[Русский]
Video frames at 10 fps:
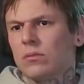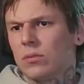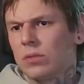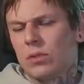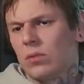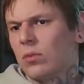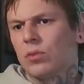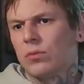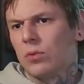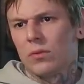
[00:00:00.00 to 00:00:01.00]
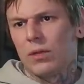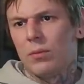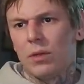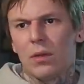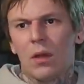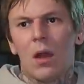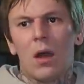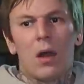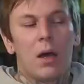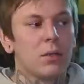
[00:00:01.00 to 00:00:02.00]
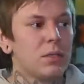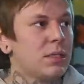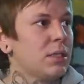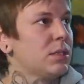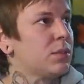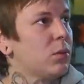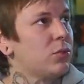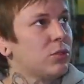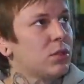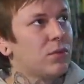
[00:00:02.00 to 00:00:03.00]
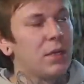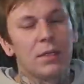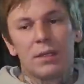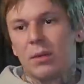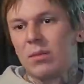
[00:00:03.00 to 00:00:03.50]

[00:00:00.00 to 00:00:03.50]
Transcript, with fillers: ну, заняло бы очень много времени. А здесь с помощью трафарета я